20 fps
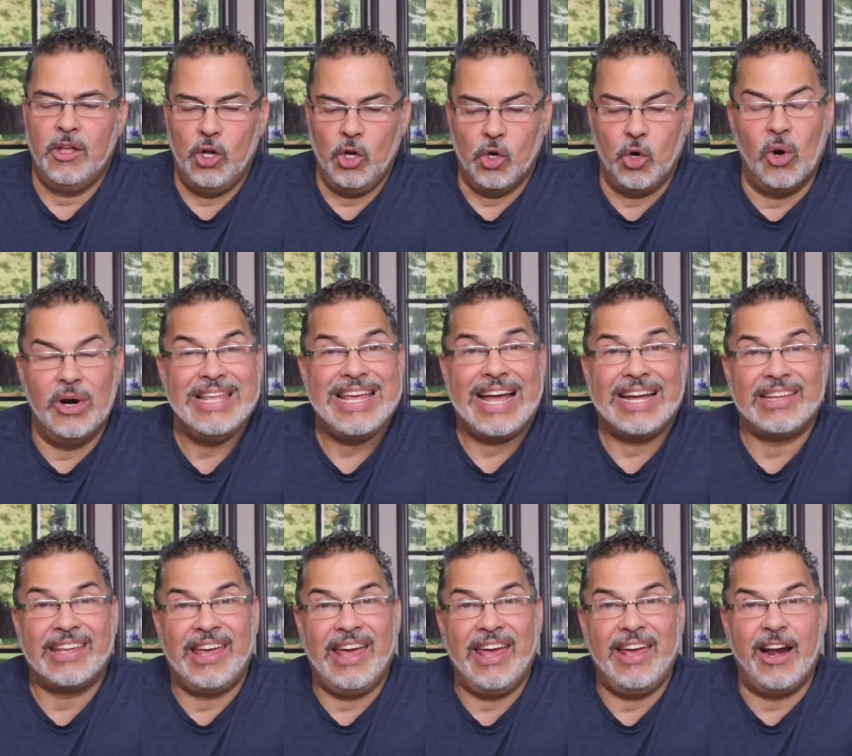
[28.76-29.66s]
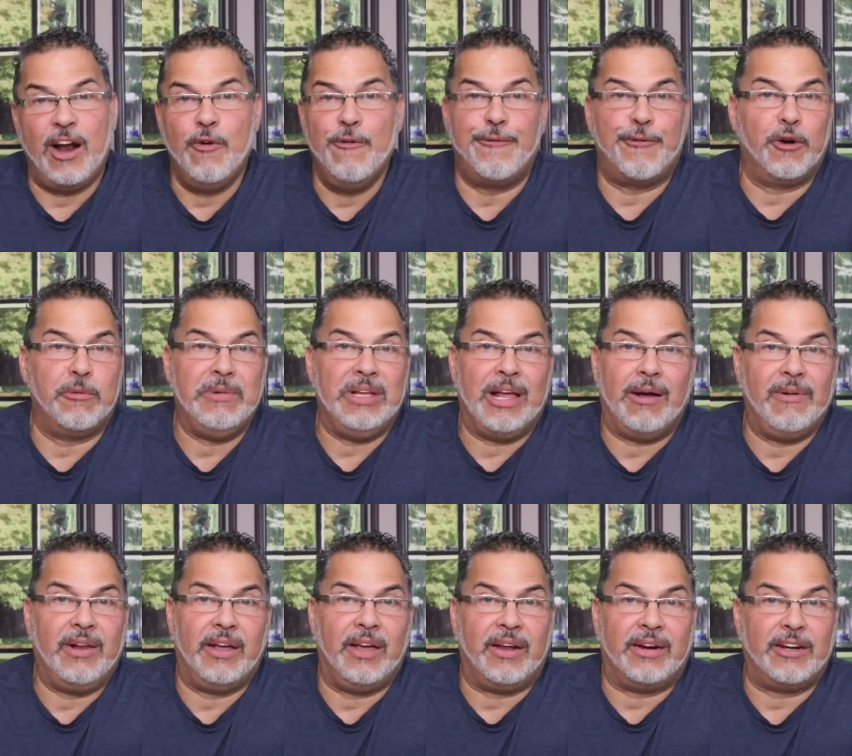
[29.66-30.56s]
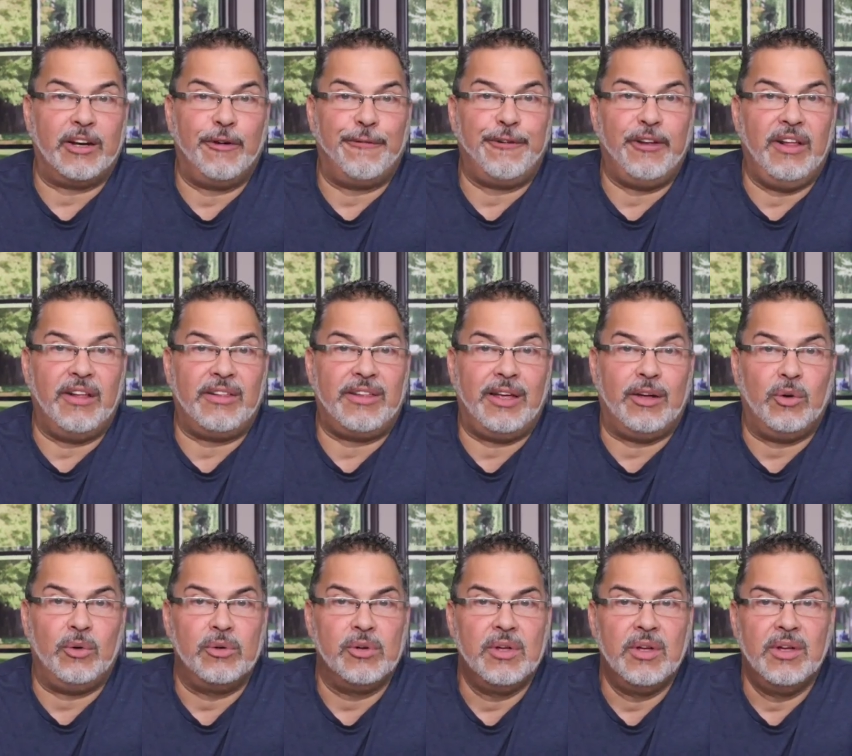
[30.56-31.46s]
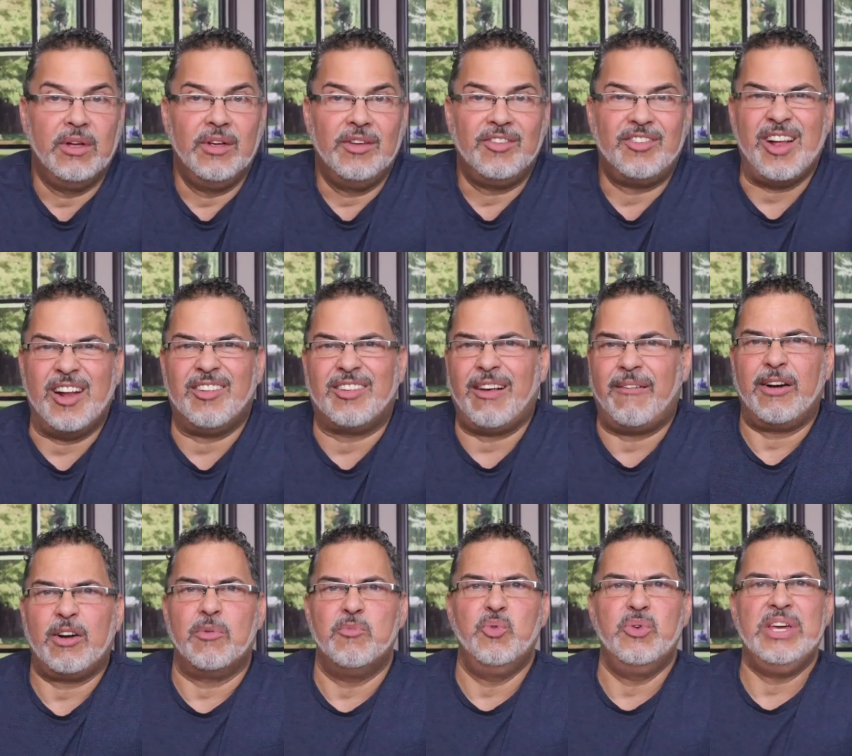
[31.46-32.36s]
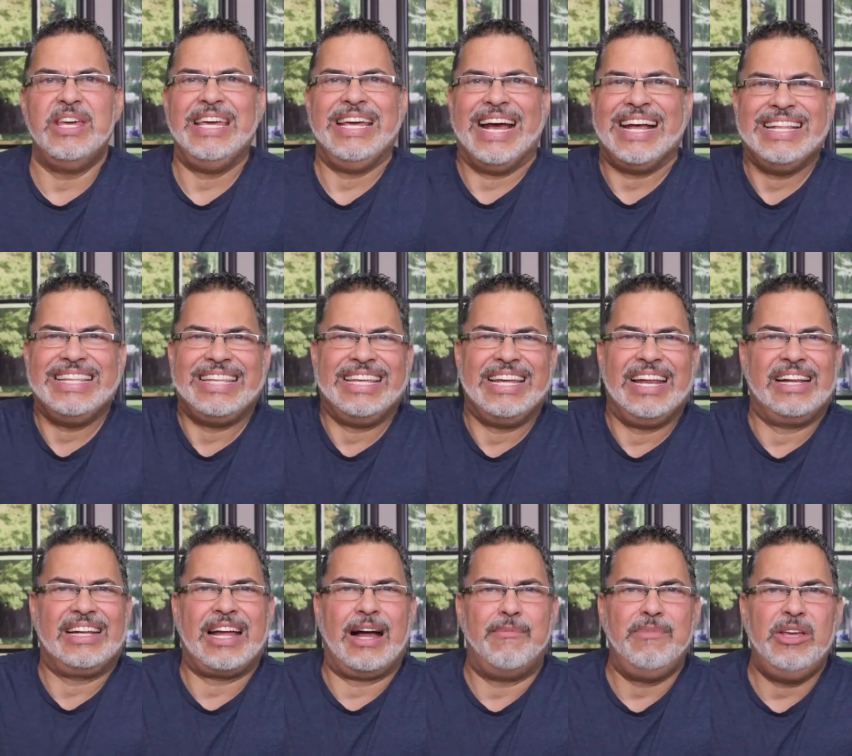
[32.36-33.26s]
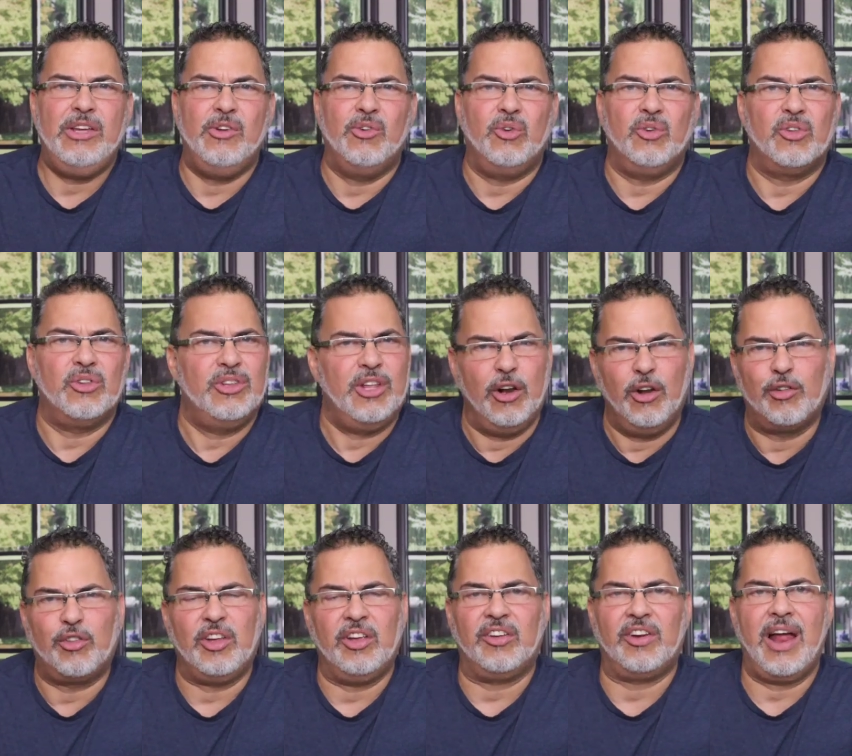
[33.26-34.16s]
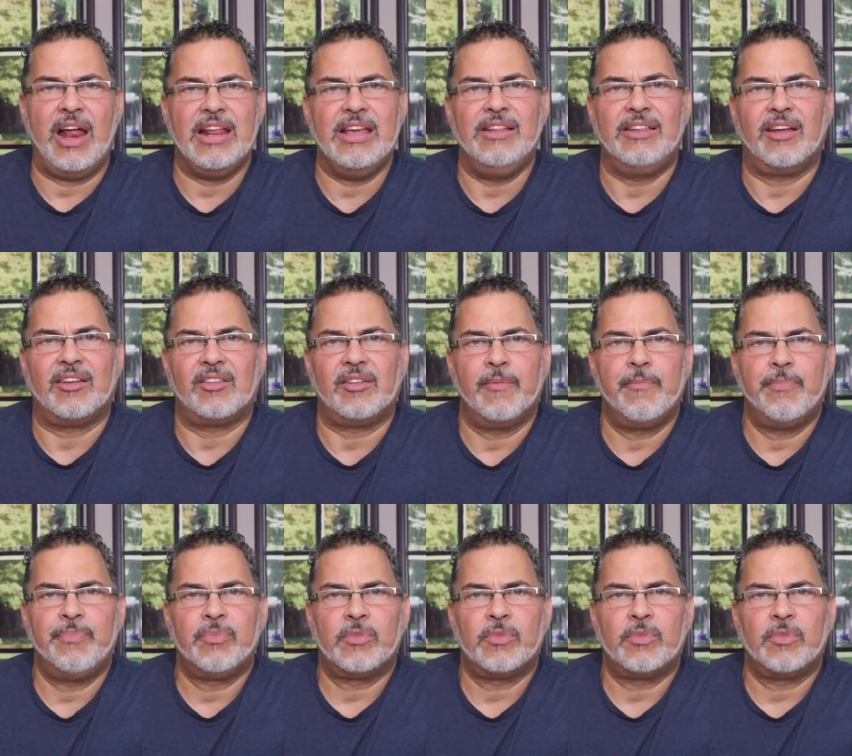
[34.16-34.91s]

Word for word: Goliat, que era un formidable guerrero filisteo, se alzaba como un gigante en el camino de los israelitas.